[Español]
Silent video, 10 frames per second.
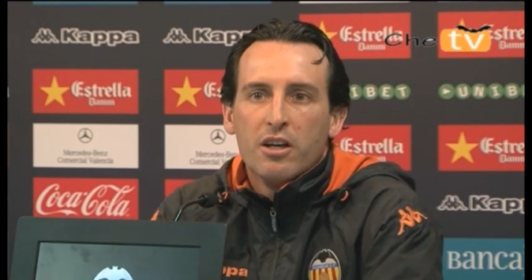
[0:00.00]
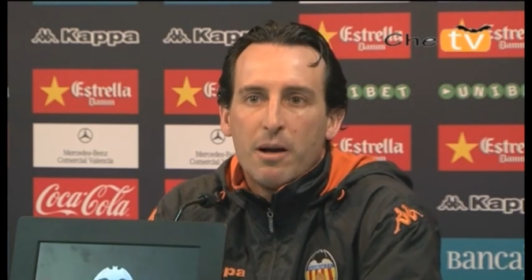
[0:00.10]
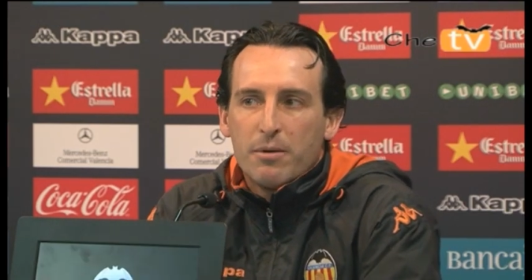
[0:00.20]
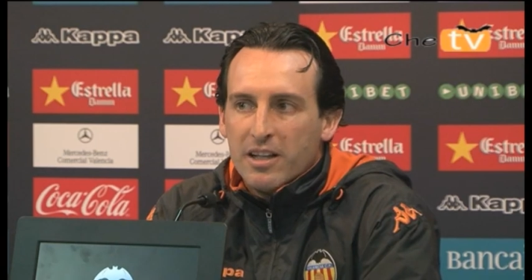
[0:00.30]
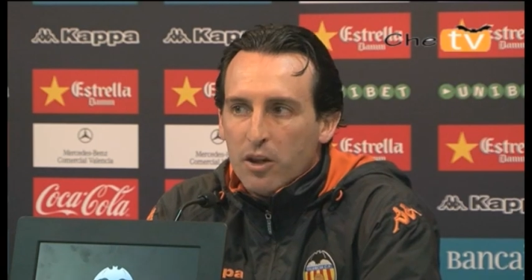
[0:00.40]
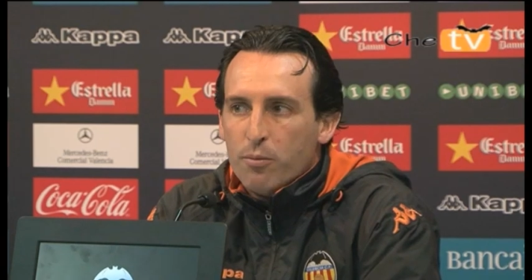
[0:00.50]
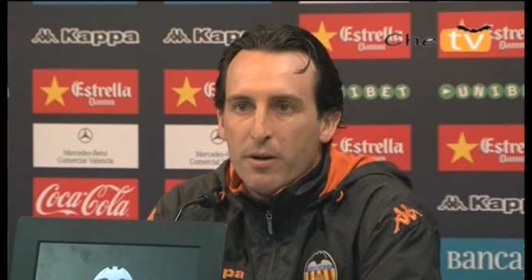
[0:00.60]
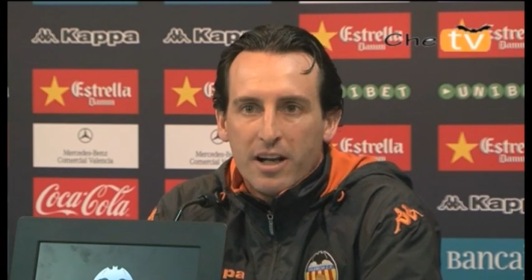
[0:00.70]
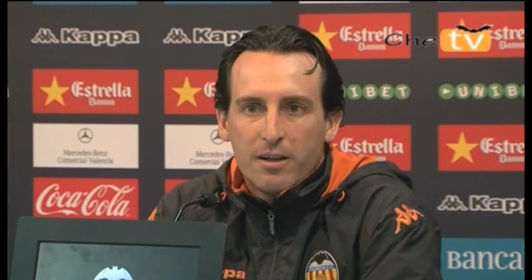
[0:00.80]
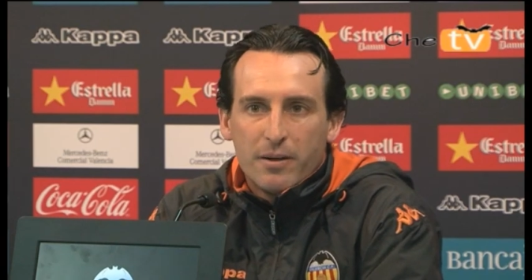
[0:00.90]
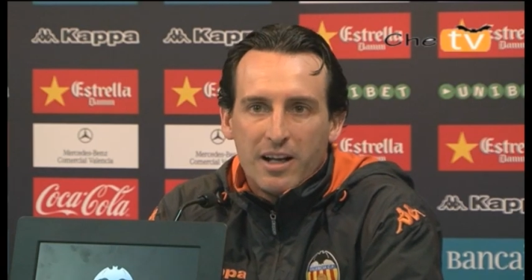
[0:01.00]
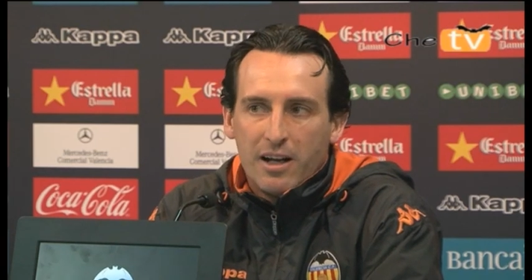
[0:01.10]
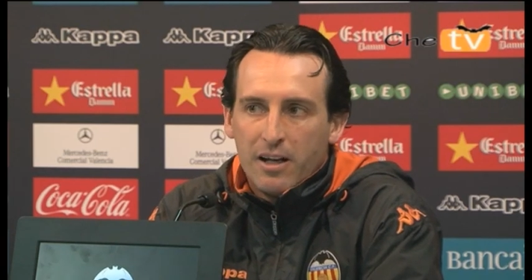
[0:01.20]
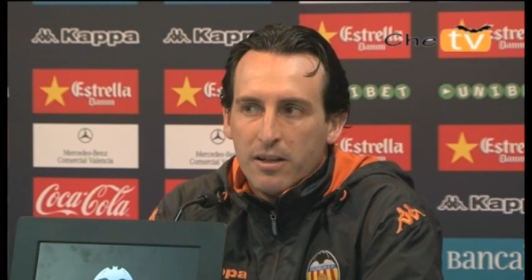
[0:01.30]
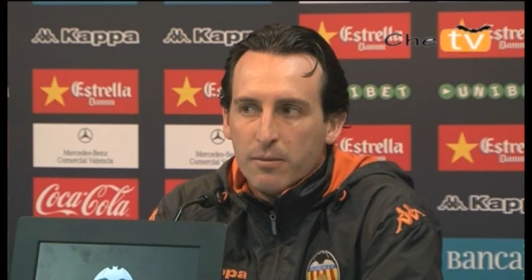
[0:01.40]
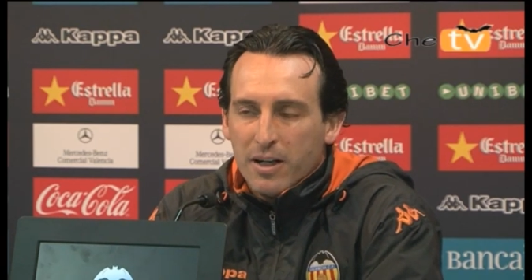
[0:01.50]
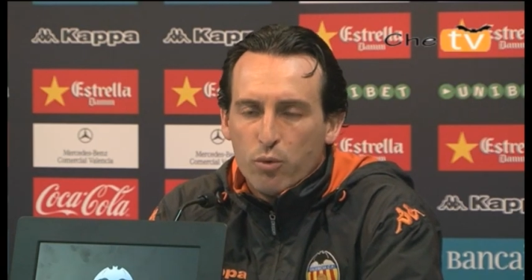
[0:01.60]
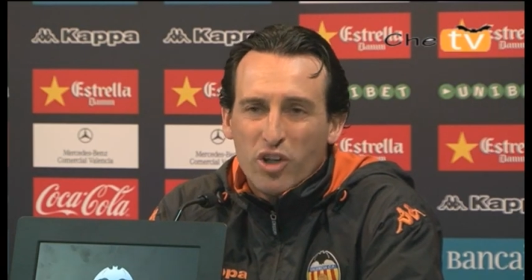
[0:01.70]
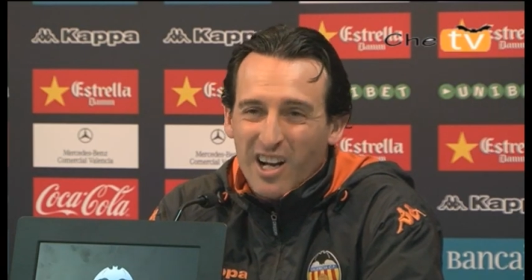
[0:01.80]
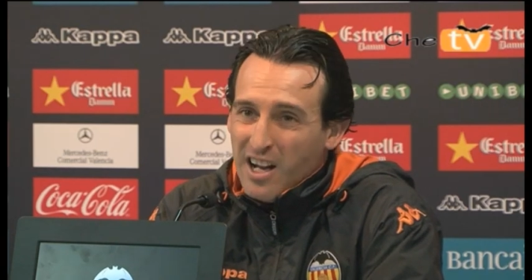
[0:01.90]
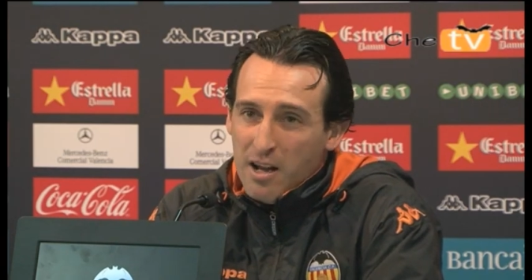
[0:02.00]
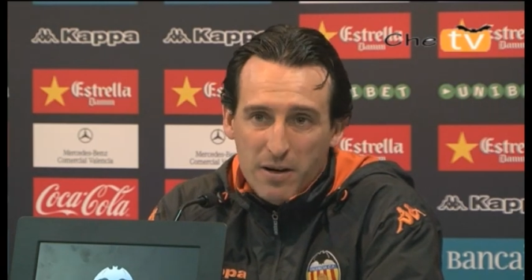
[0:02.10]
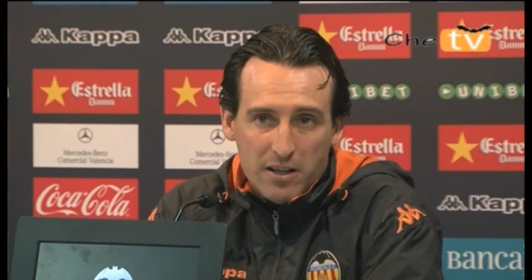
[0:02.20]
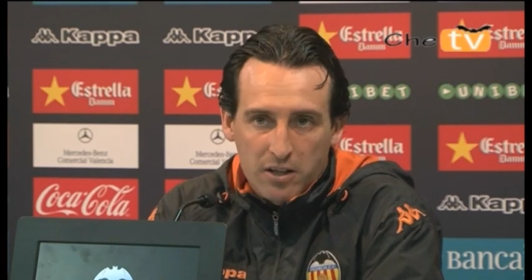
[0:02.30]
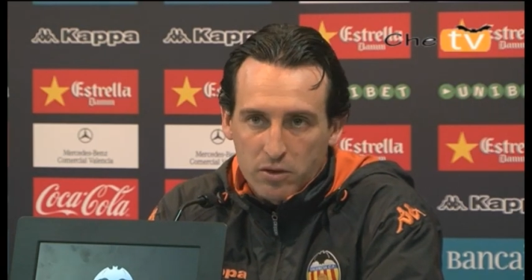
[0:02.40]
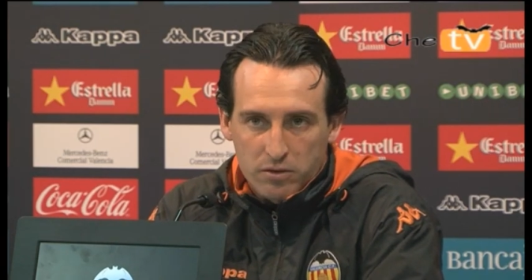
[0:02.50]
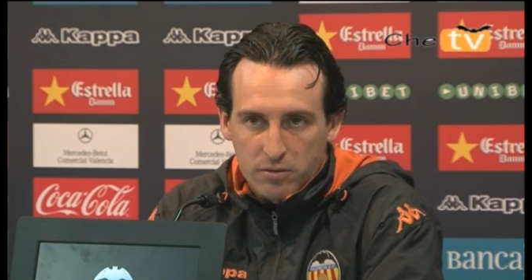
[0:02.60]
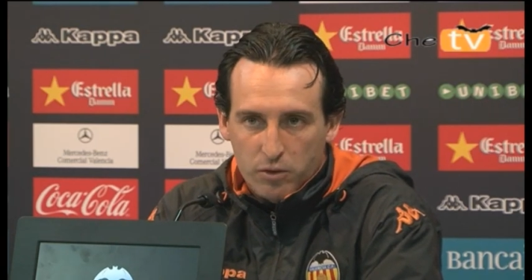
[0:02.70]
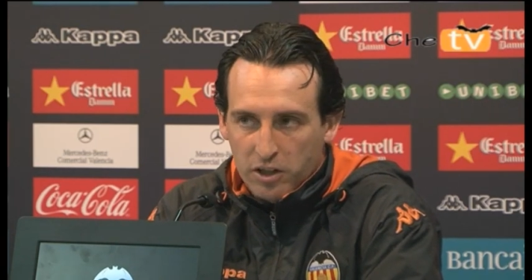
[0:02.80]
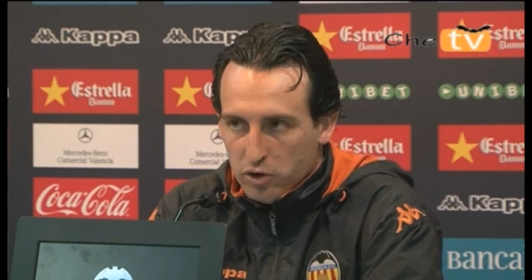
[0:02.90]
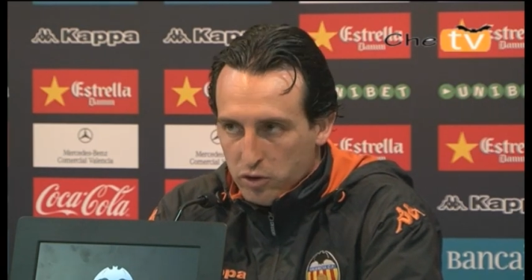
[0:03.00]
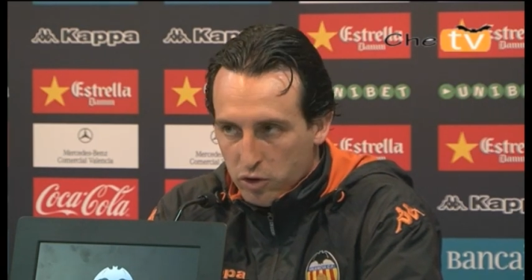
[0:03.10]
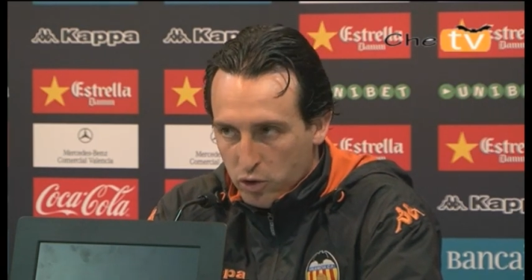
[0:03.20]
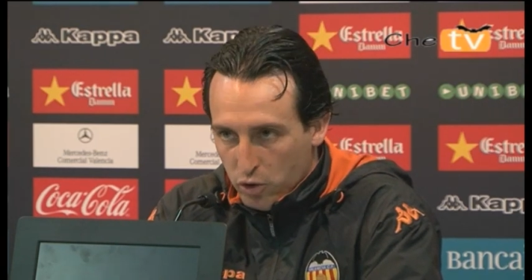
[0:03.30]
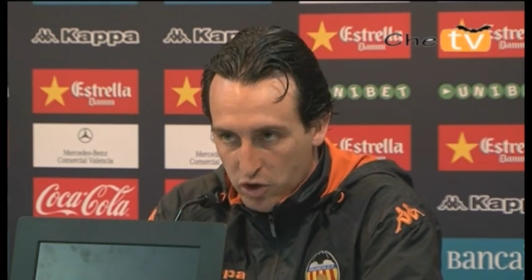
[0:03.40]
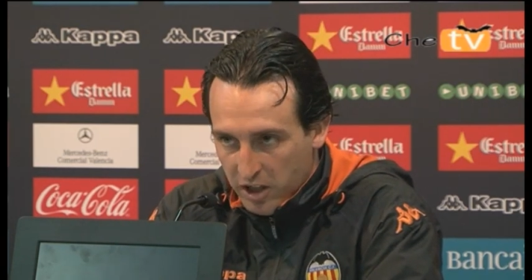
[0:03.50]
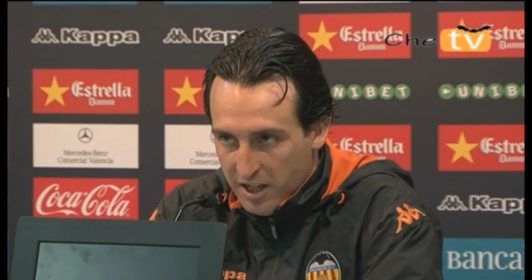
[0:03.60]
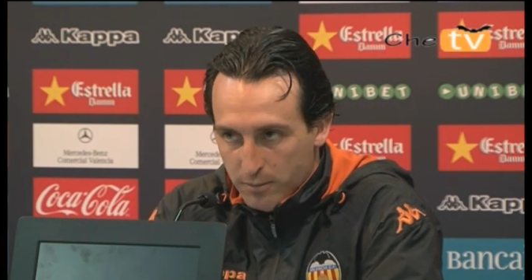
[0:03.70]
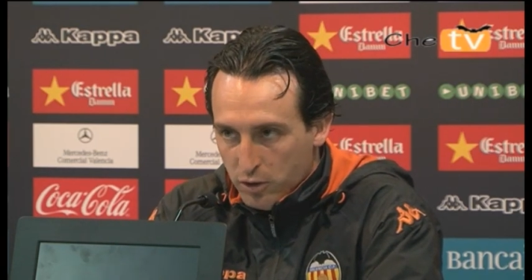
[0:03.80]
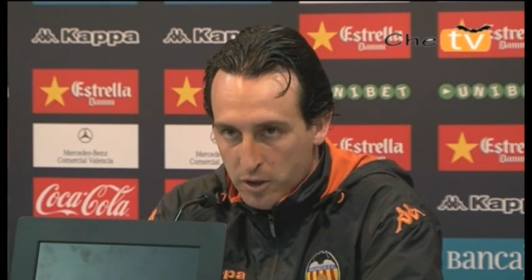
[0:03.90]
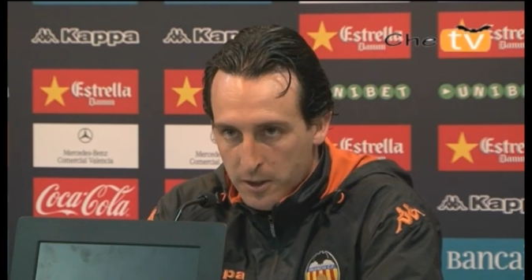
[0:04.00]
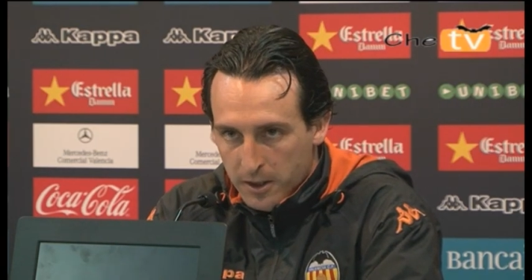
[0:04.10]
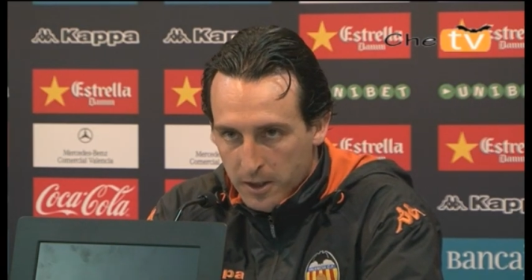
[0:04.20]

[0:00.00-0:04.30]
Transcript: apretando para, para, para buscar ganar el partido, porque nosotros consideramos